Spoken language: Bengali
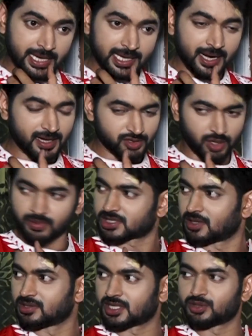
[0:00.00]
এইটা না একটা সমস্যা
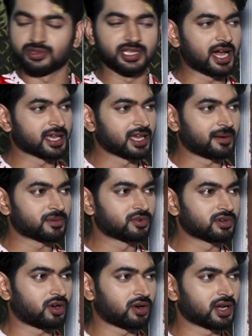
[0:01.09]
হয়েছে কিছুদিন আগে আমার
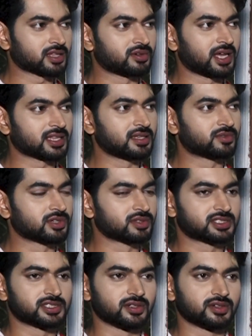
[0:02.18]
মনে হয় হঠাৎ করে একদিন মনে
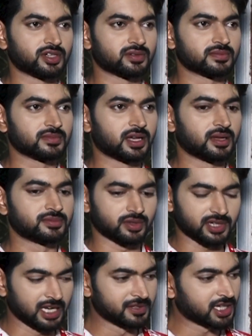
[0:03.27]
হচ্ছিল যখন যখন
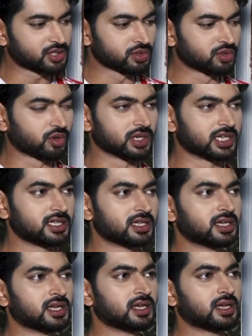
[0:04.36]
টেলিভিশনটা শুরু করিনি
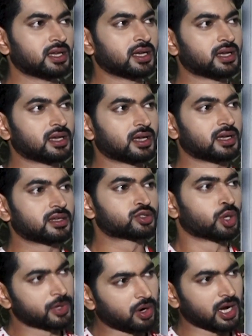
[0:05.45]

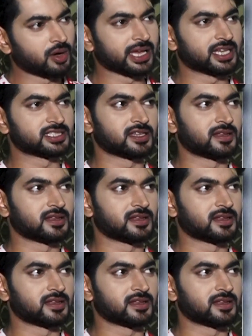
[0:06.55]
ছবি করা হয়ে গেছে